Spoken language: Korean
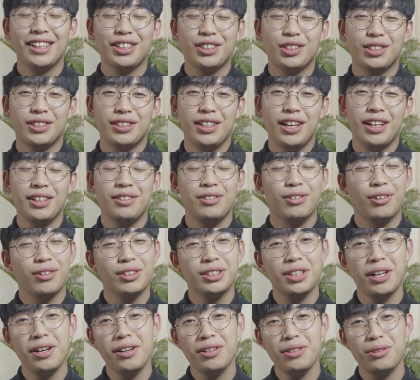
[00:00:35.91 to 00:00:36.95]
지난
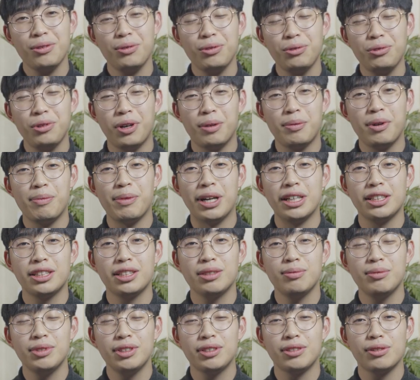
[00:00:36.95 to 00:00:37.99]
영상에서도 아마
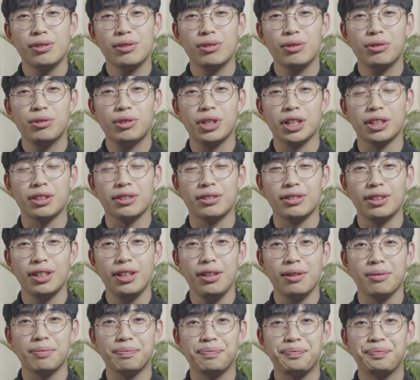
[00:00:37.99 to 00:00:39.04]
말씀은 드렸던 것
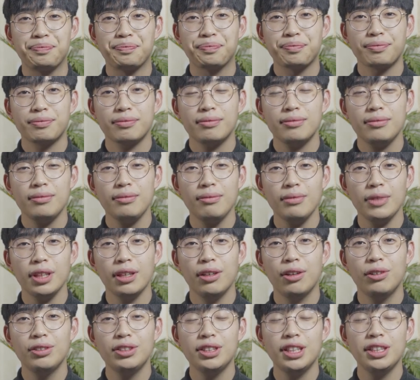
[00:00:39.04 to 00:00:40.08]
같은데
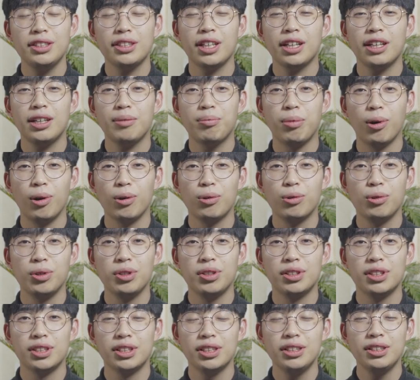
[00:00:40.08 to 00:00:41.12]
현재 제가 벌고
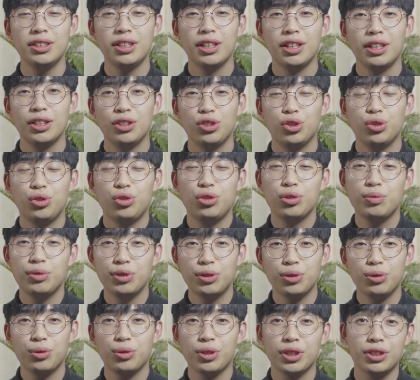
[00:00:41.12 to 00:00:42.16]
있는
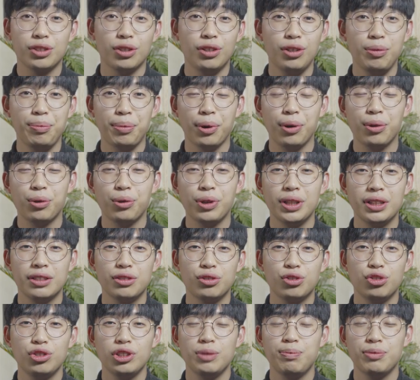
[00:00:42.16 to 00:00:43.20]
유튜브를 통해서 벌고 있는
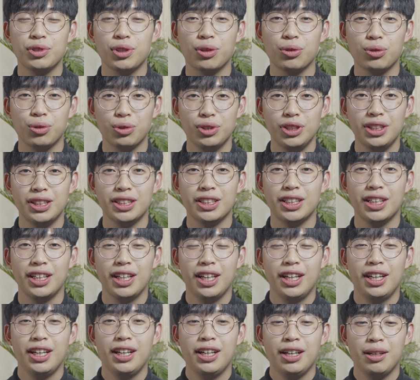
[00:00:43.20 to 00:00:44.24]
수입 정도는
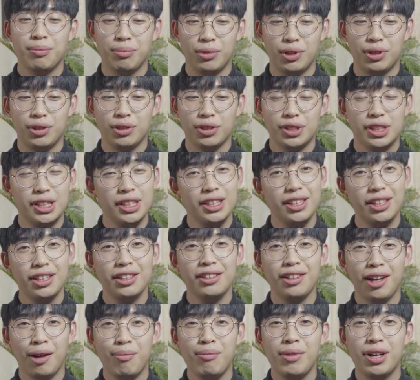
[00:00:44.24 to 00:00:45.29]
뭐
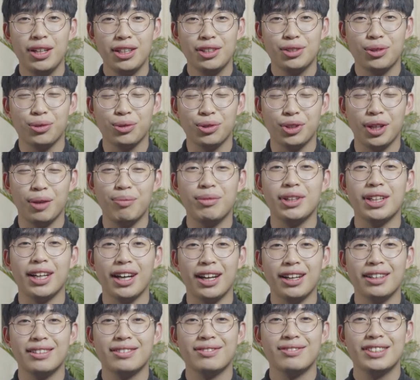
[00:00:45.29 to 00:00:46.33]
치킨 한 마리 정도
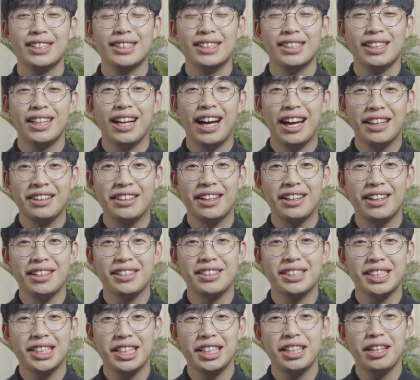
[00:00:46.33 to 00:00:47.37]
됩니다. 한 달에
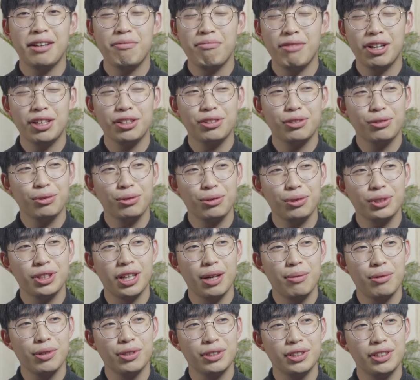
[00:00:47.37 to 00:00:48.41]
치킨 한 마리 정도
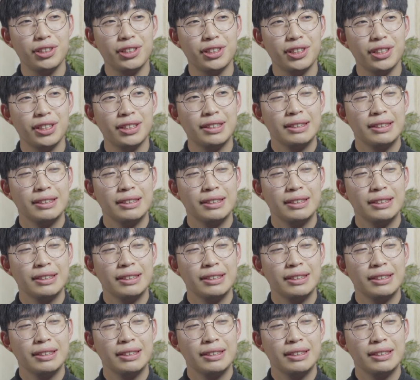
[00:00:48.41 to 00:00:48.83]
사 먹을